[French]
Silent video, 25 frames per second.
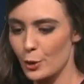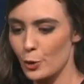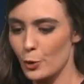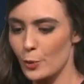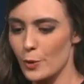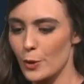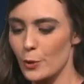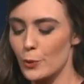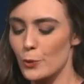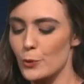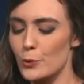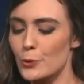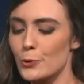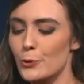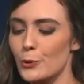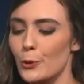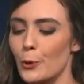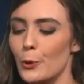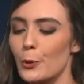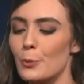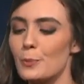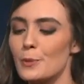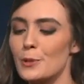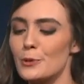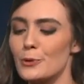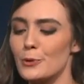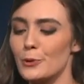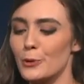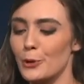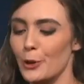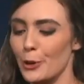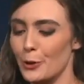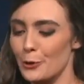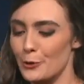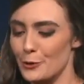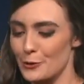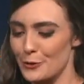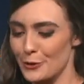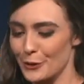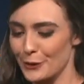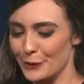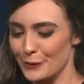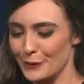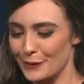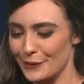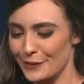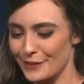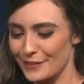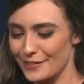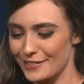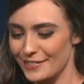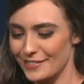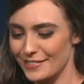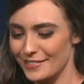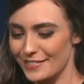lui eussent remis du cœur au ventre.